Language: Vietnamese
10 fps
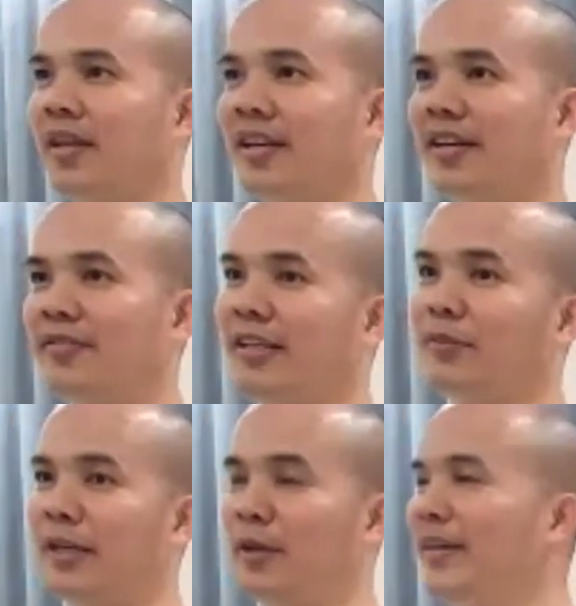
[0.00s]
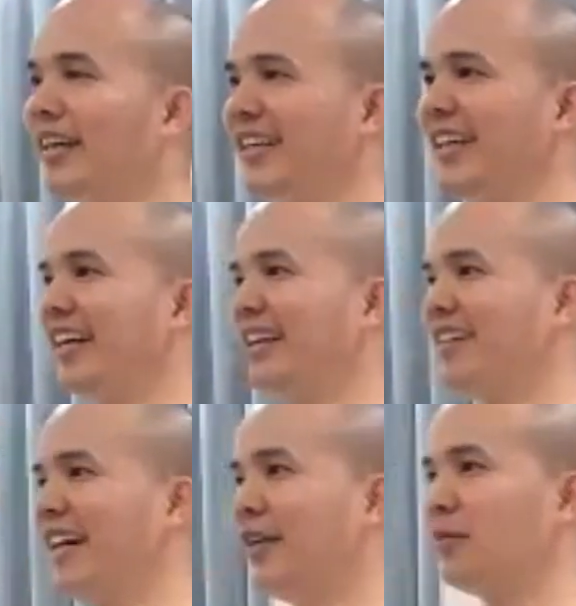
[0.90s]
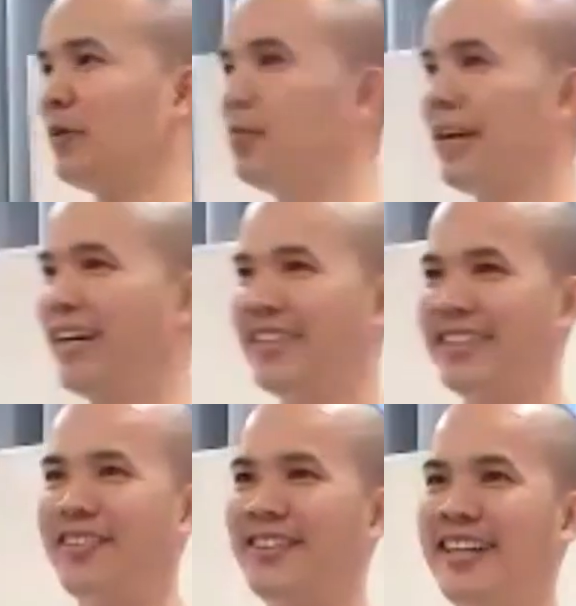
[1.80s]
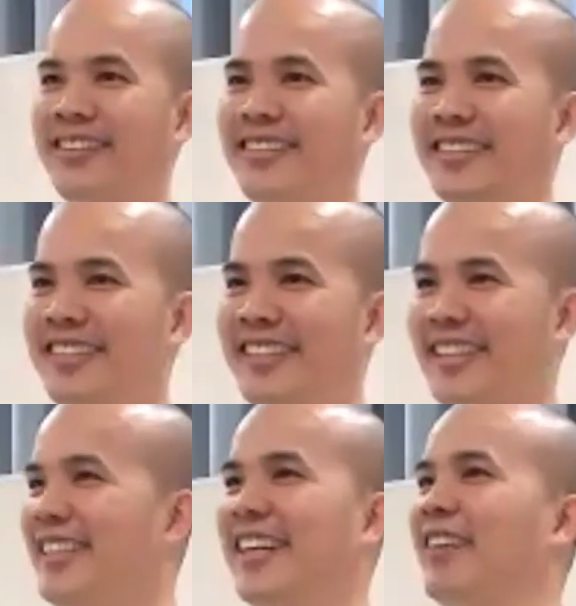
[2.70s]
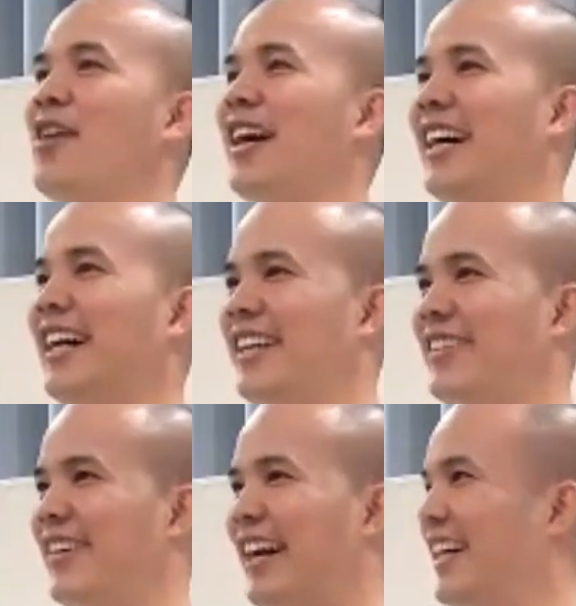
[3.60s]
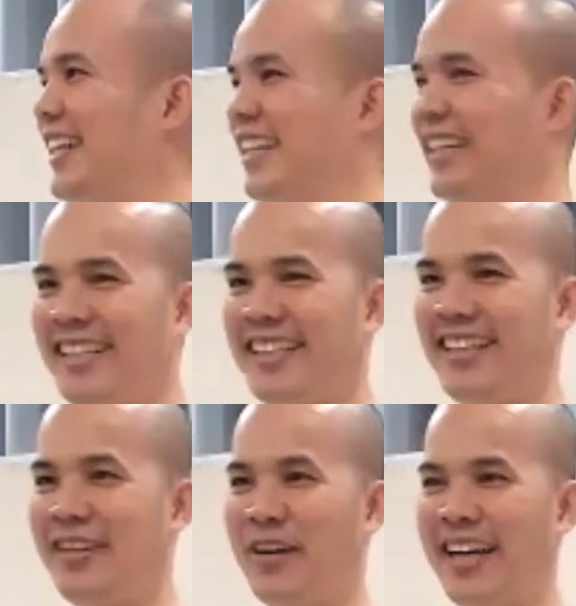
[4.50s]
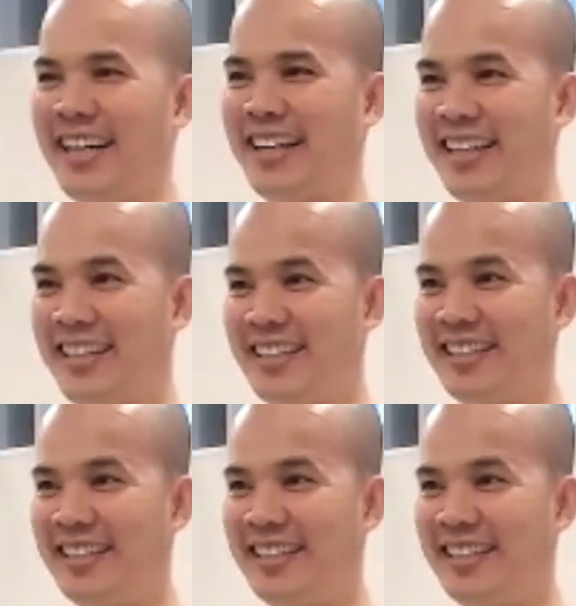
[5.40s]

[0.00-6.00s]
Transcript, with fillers: à, và chúng ta đều biết là gì ở đây có ai không thông qua đại hội thành công không như là quen hết rồi đúng không ạ nhìn quen hết rồi